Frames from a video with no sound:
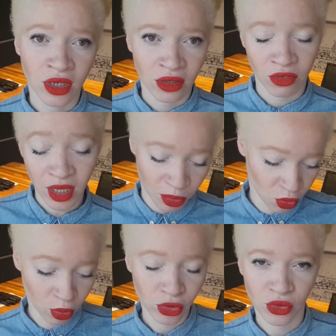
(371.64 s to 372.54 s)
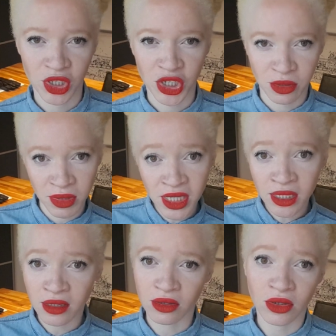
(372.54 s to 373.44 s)
voilà, puis le produit est
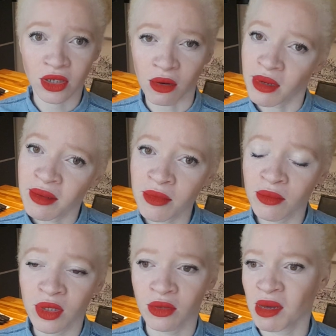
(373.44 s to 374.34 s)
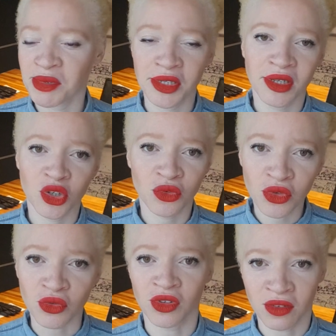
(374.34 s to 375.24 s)
chimique quand même, même si tes cheveux
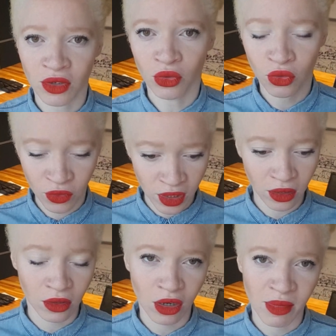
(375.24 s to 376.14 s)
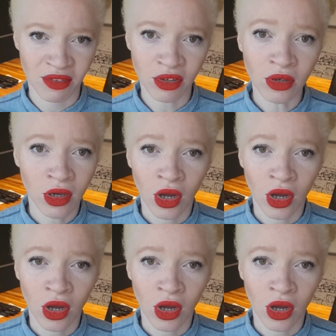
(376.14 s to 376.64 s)
sont censés redevenir comme avant.